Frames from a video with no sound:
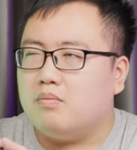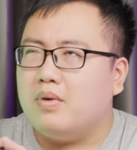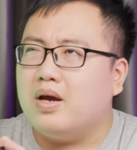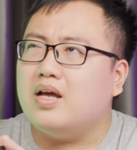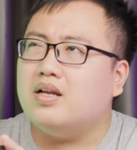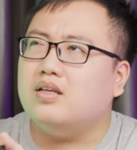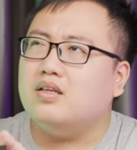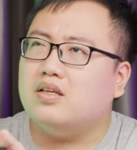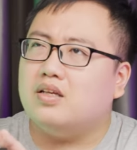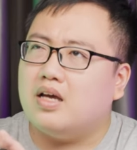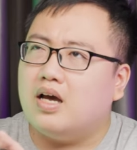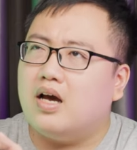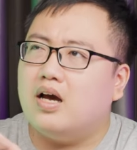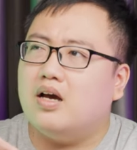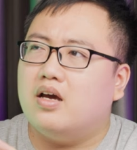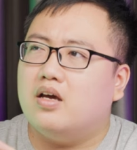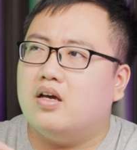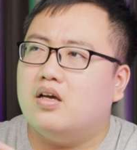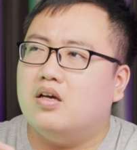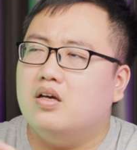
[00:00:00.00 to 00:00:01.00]
Bad
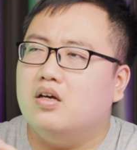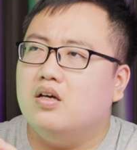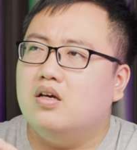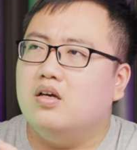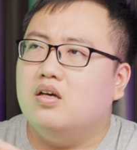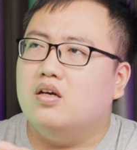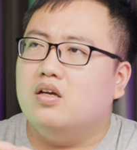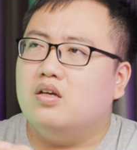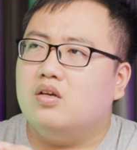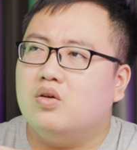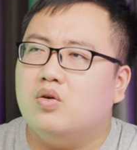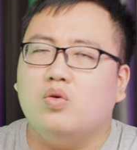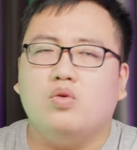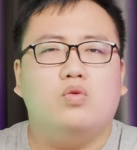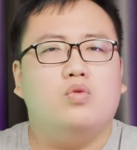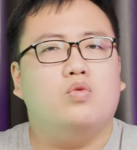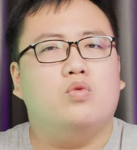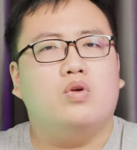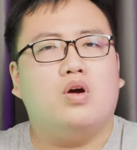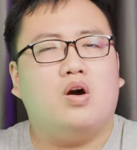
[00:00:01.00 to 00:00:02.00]
guy
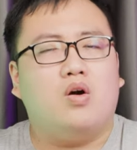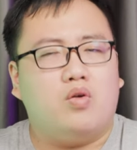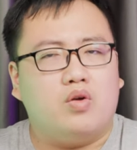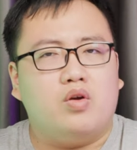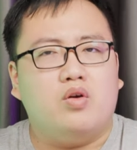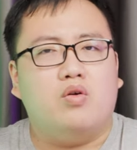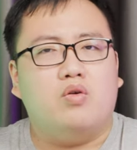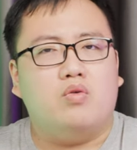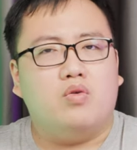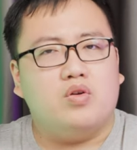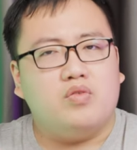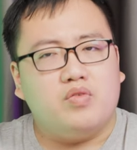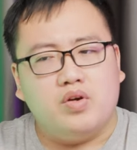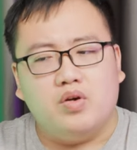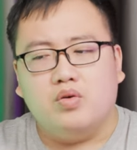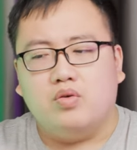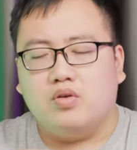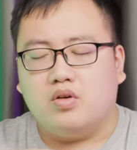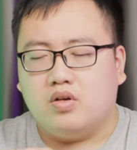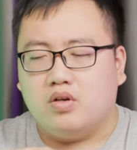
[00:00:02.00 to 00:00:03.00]
Good audio
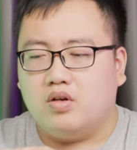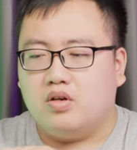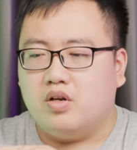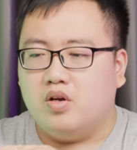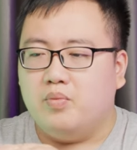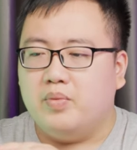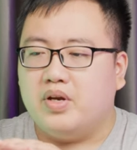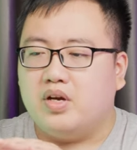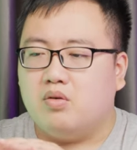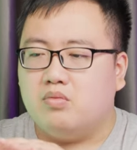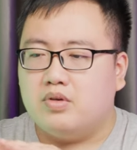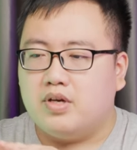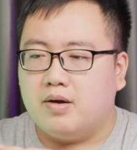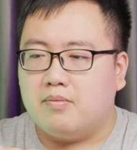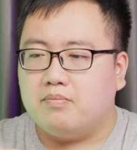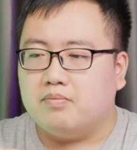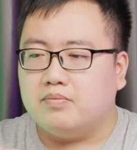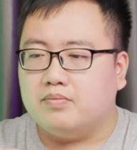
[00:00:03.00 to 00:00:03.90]
review, nếu mình không nhầm.